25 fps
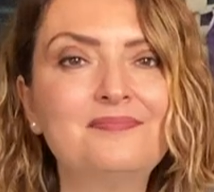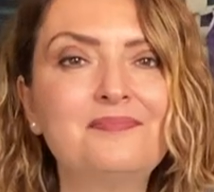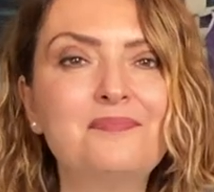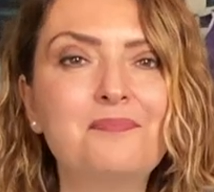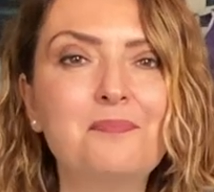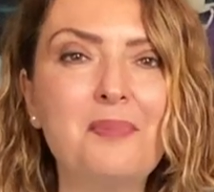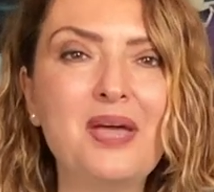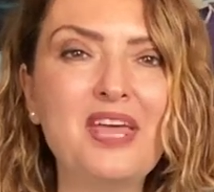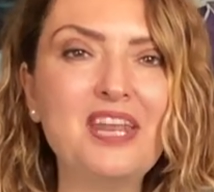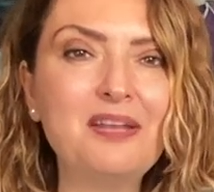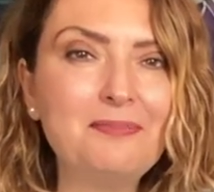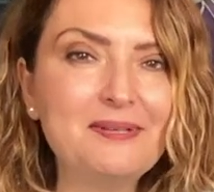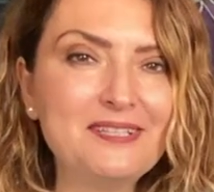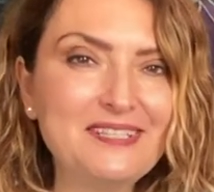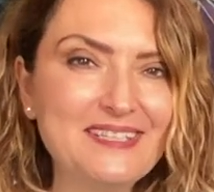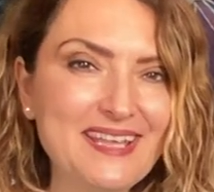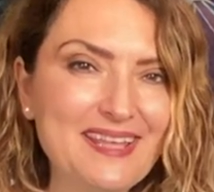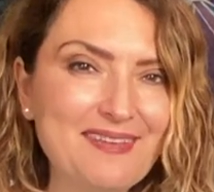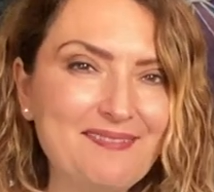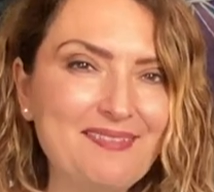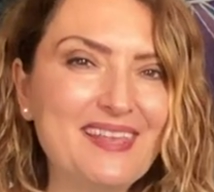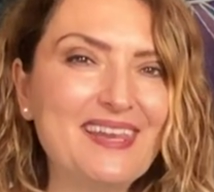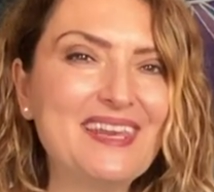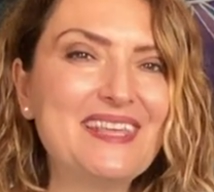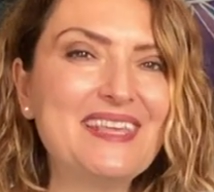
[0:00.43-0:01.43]
Merhaba
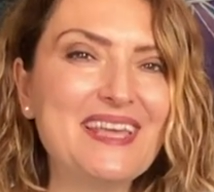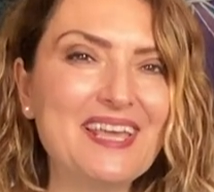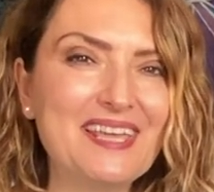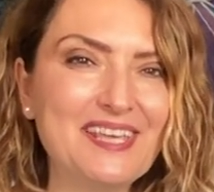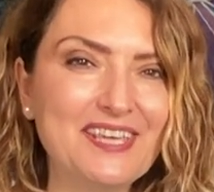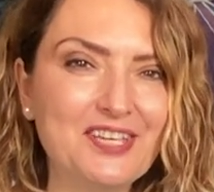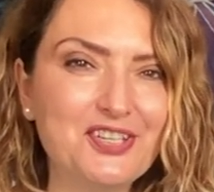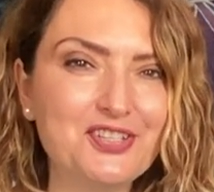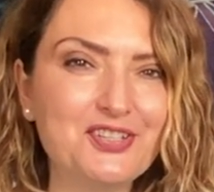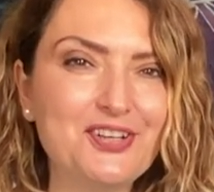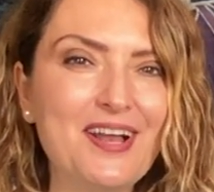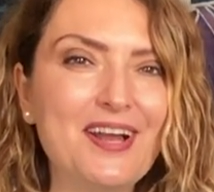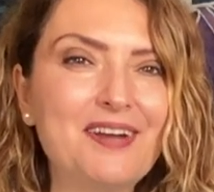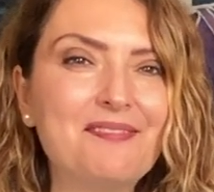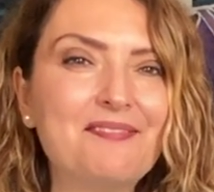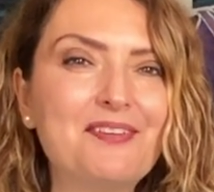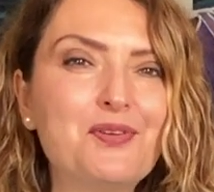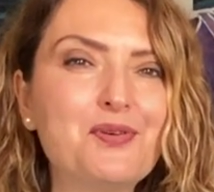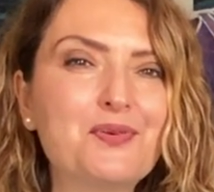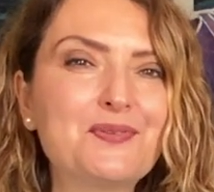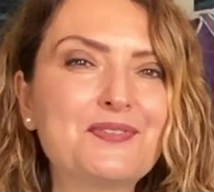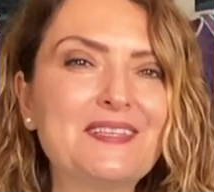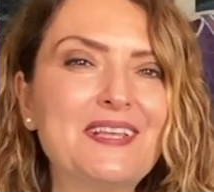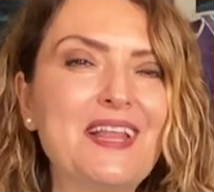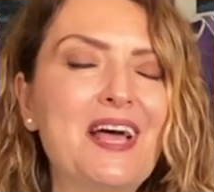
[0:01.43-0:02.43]
sevgili yengeçler ve
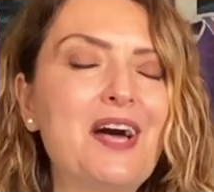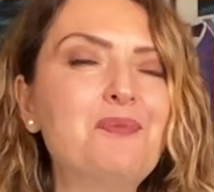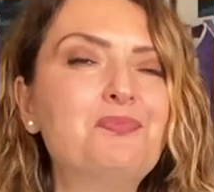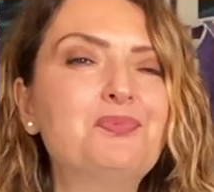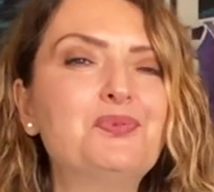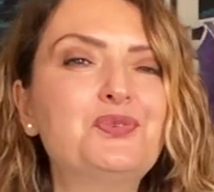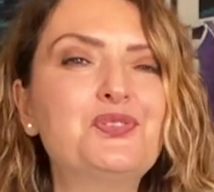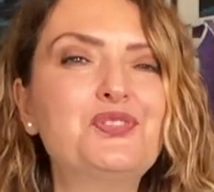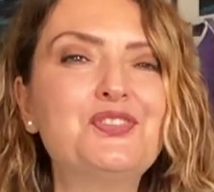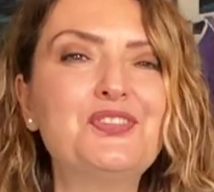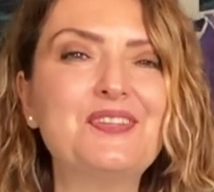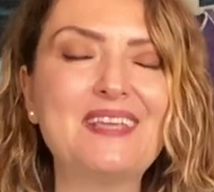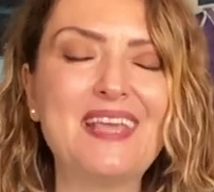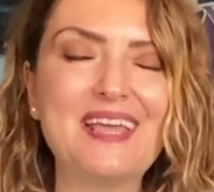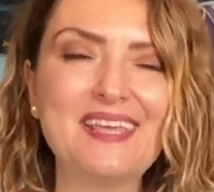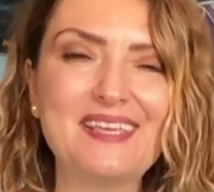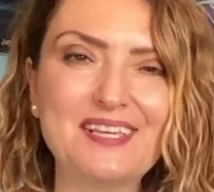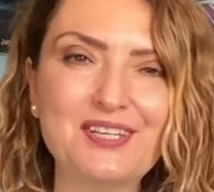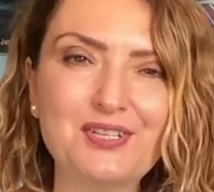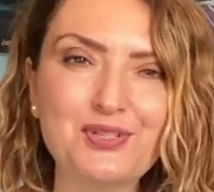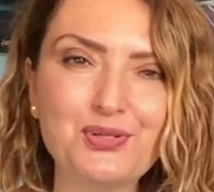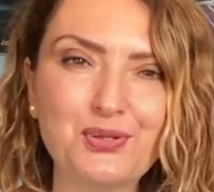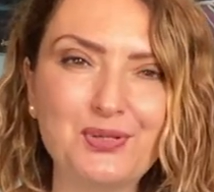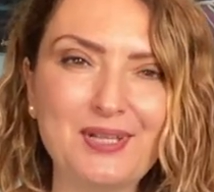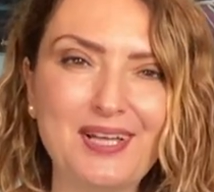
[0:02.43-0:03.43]
yükselen burcu
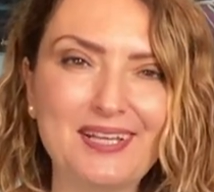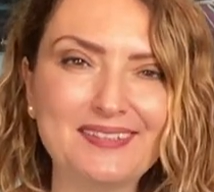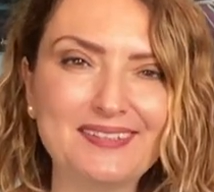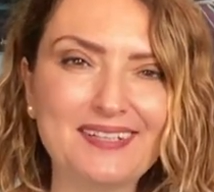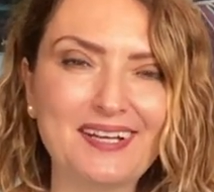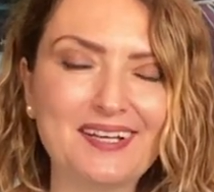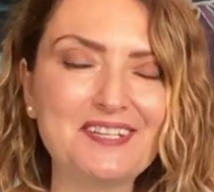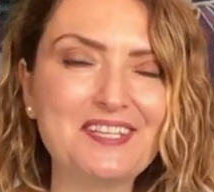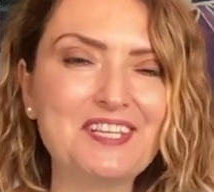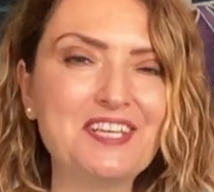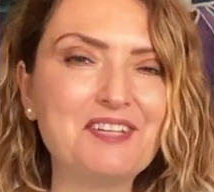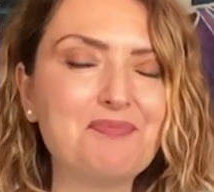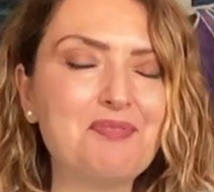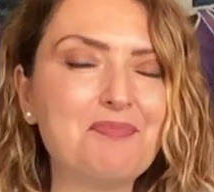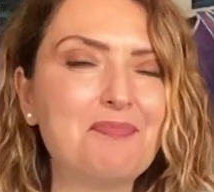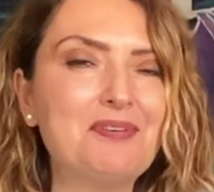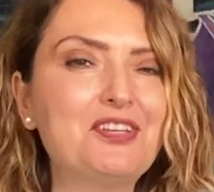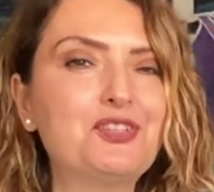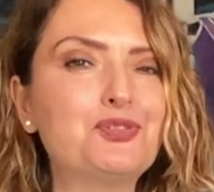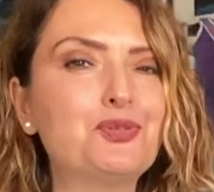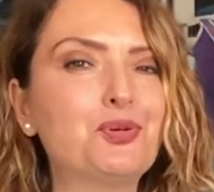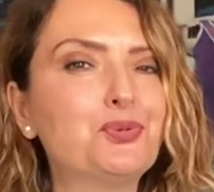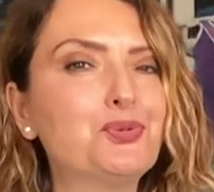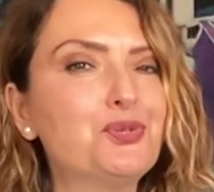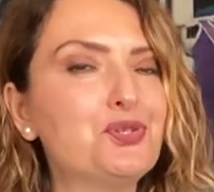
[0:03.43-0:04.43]
yengeç olanlar
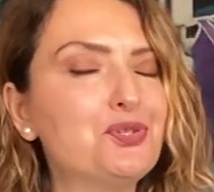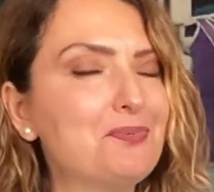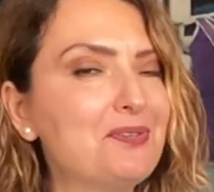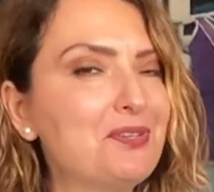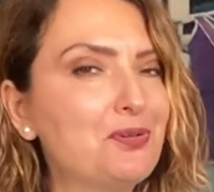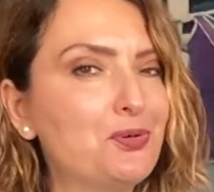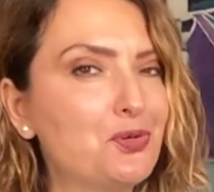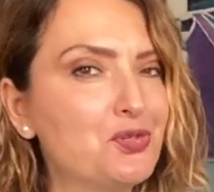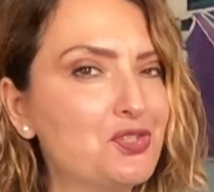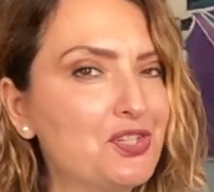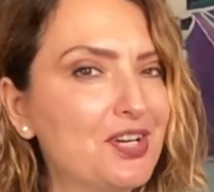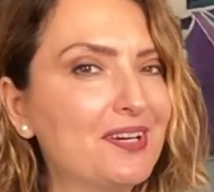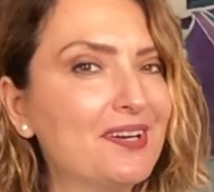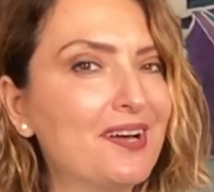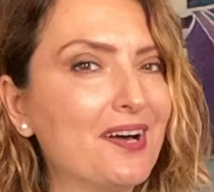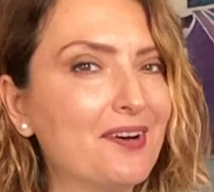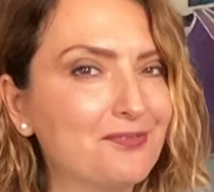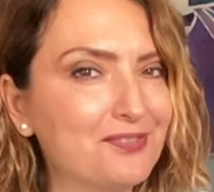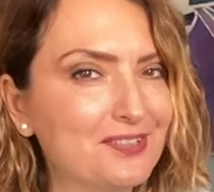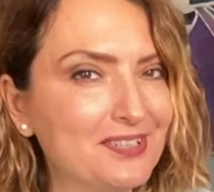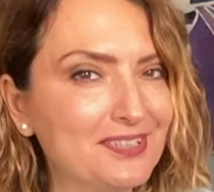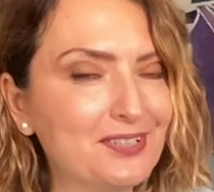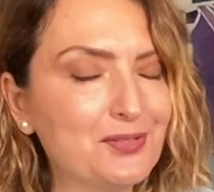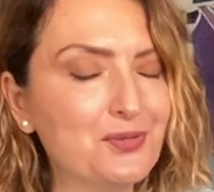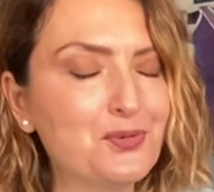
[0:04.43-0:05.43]
25-31 Ocak
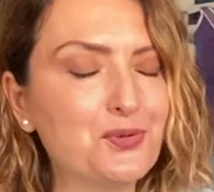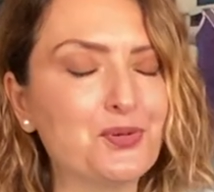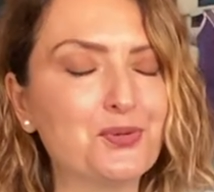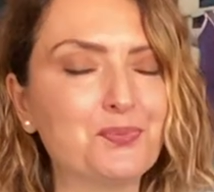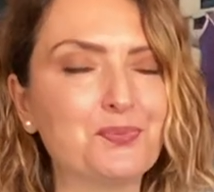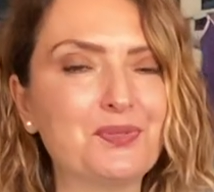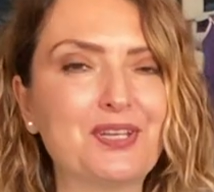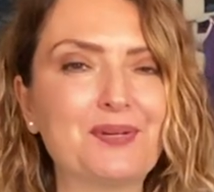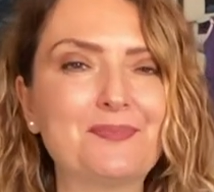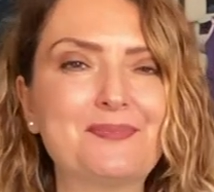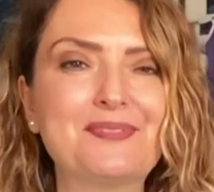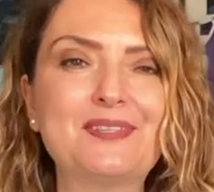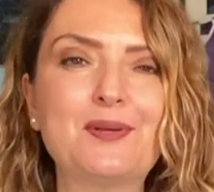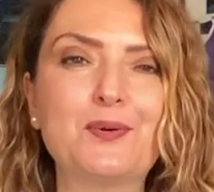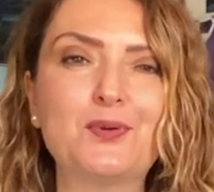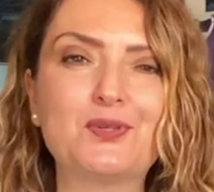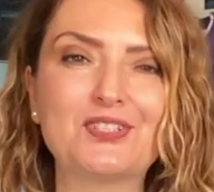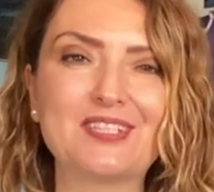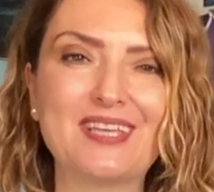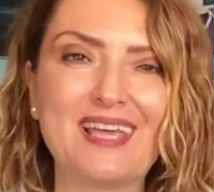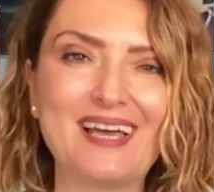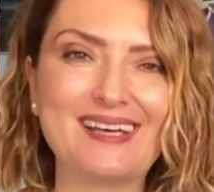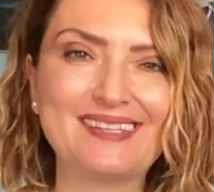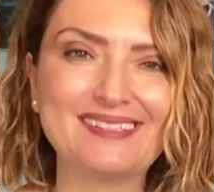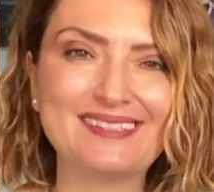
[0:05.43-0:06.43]
haftalık yorumlarımıza hoş
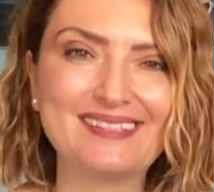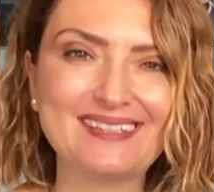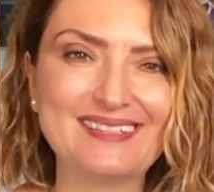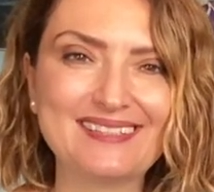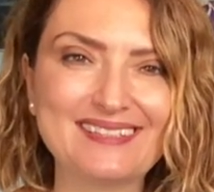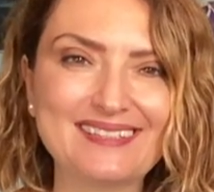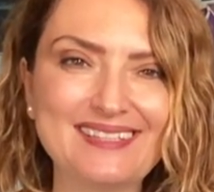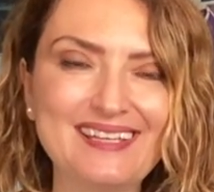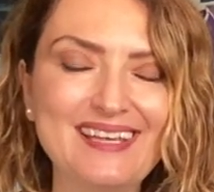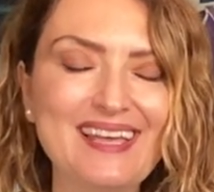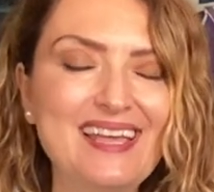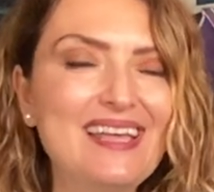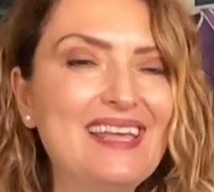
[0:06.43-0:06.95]
geldiniz.